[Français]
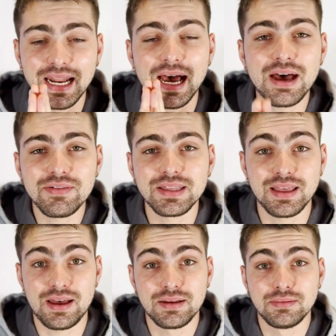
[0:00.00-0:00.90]
a
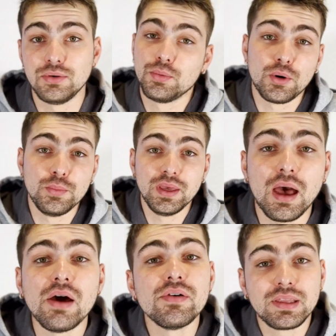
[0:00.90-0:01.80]
Avatar, le premier,
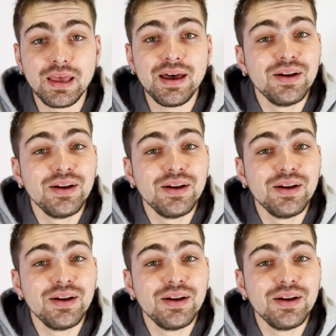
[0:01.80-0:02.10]
Avatar,